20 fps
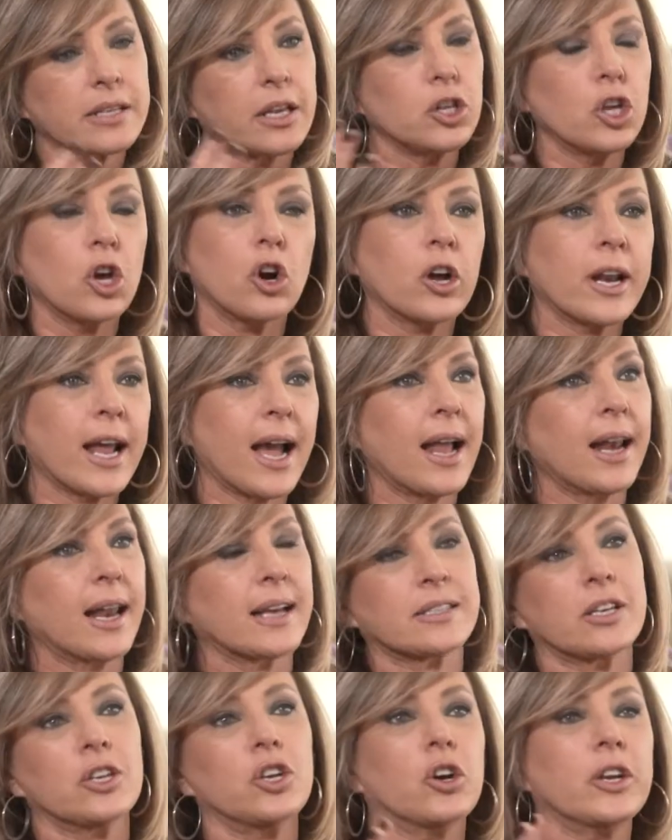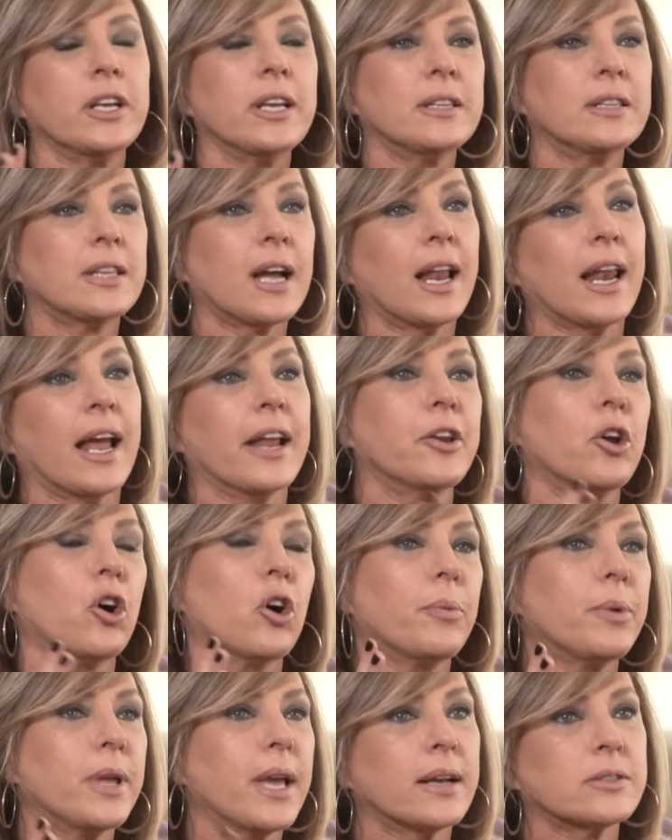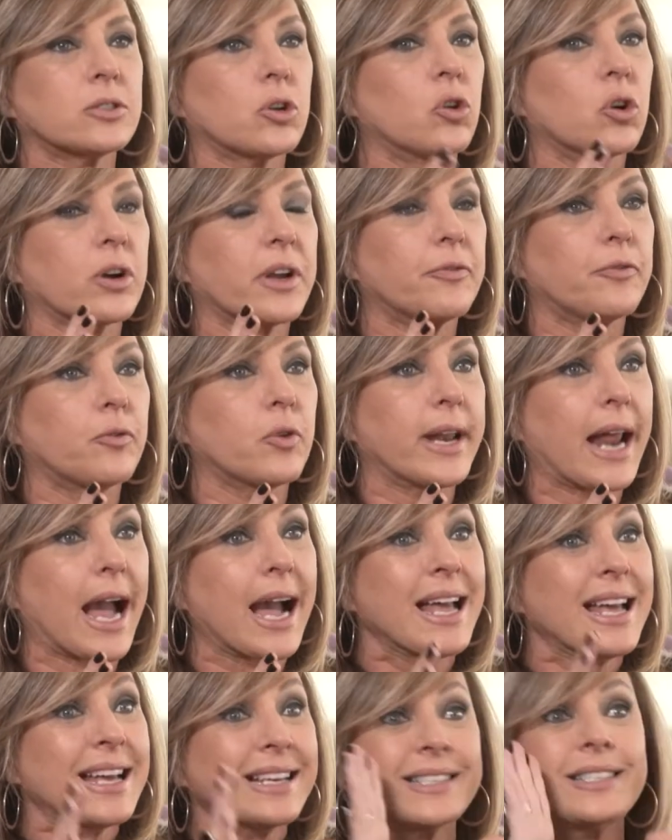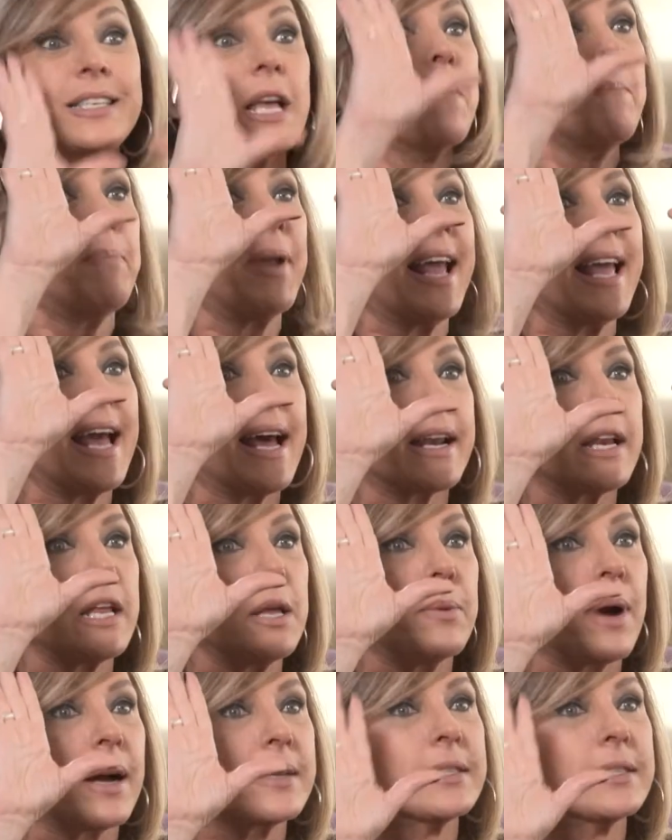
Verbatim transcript: señoras, las señoritas, las novias o lo que fuera. Siempre ahí arriba,